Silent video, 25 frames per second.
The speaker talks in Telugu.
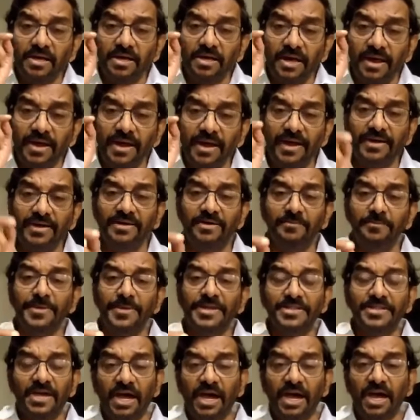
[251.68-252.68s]
హెడ్
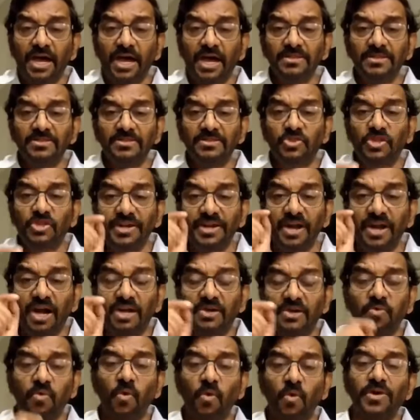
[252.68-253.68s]
మీద త్రీ
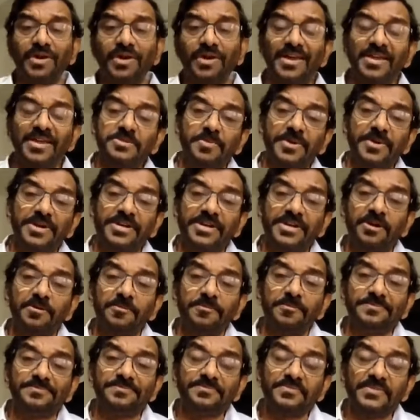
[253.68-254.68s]
నాట్ ఫోర్ కేసు పెట్టారు
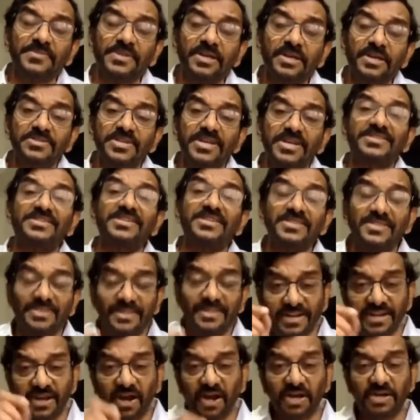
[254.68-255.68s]
సెక్షన్
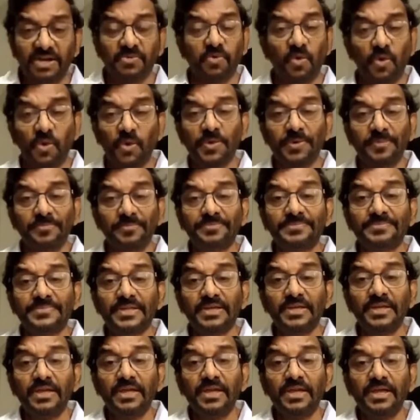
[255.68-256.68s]
త్రీ నాట్ ఫోర్
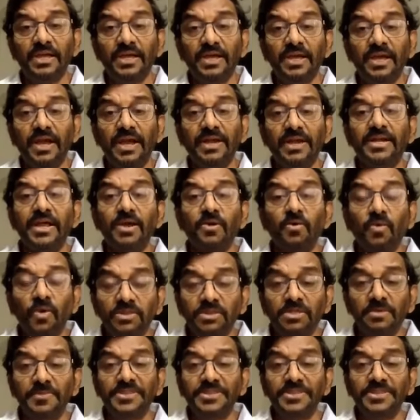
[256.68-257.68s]
అంటే
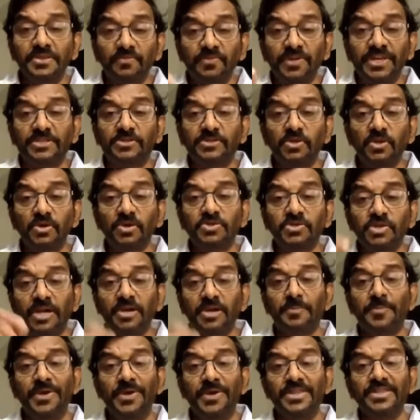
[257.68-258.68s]
కొంతమంది వ్యక్తులు
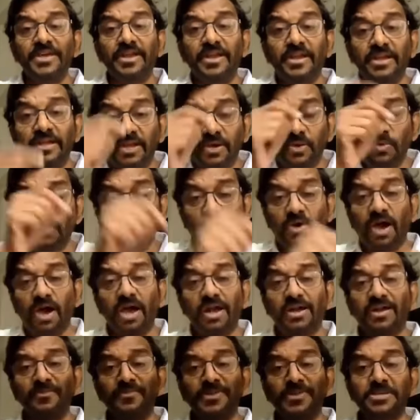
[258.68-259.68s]
చనిపోయేదానికి నువ్వు
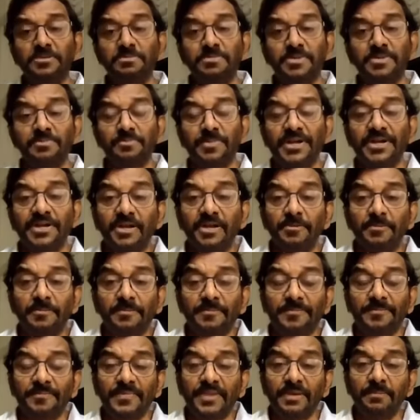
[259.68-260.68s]
కారణం అని చెప్పి పెట్టారు
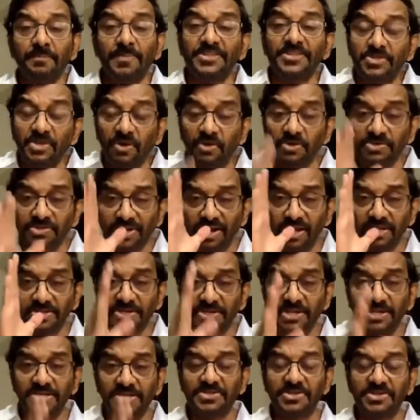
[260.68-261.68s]
పది సంవత్సరాలు
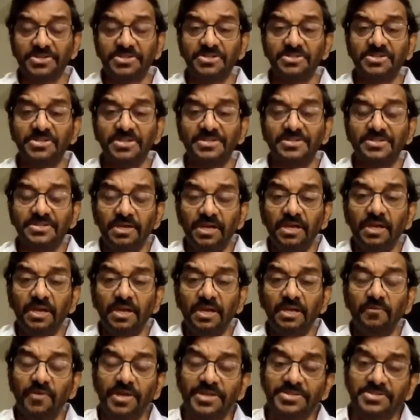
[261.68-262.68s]
జైలు శిక్ష చేసి
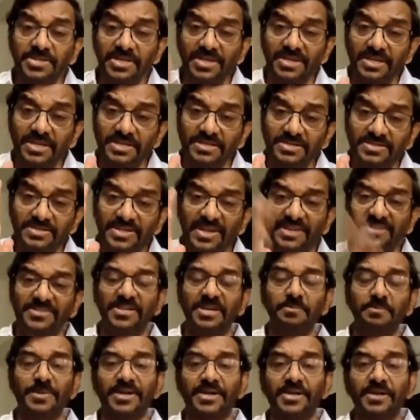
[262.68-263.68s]
వేసే
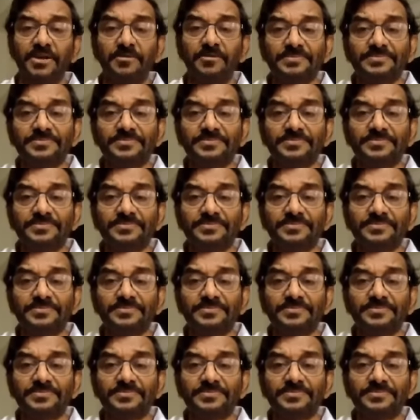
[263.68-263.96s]
సెక్షన్ పెట్టారు